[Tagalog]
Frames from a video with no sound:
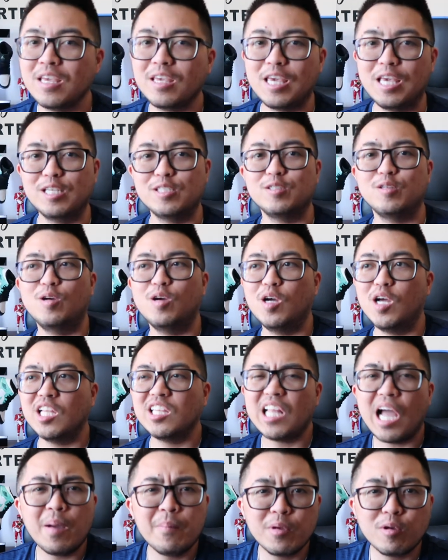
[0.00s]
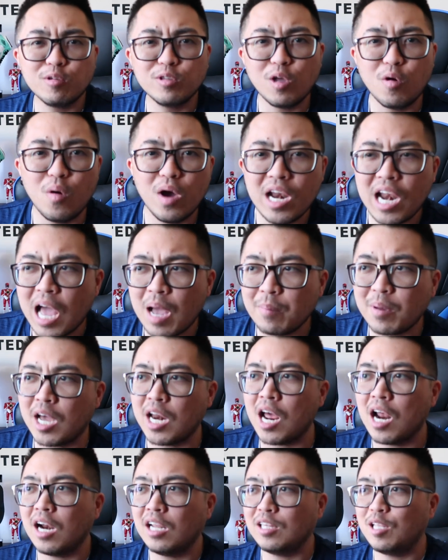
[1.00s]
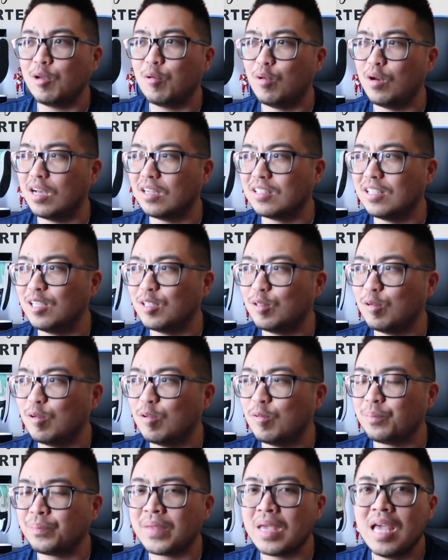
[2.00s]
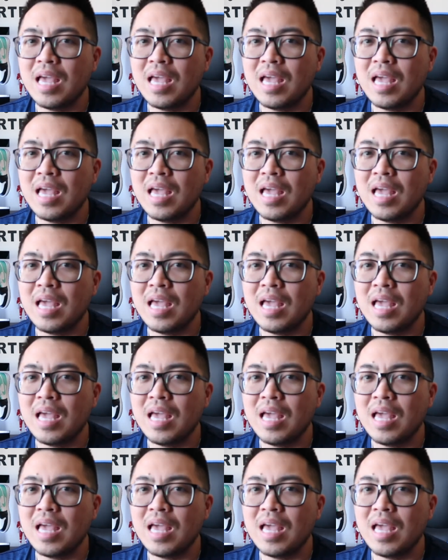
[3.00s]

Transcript: Keso, ang dami ko daw alam, kararating ko lang dito.